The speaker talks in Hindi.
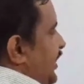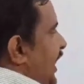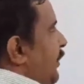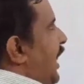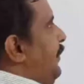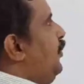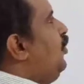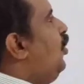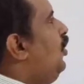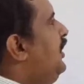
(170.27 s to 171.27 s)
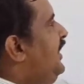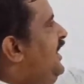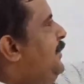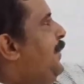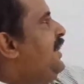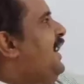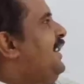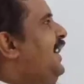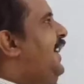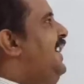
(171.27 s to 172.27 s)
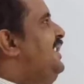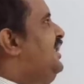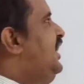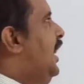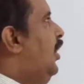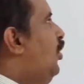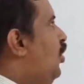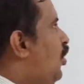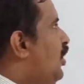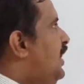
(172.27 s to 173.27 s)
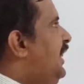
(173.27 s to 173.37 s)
जब आपको इस प्रकार का डाइस दिया हो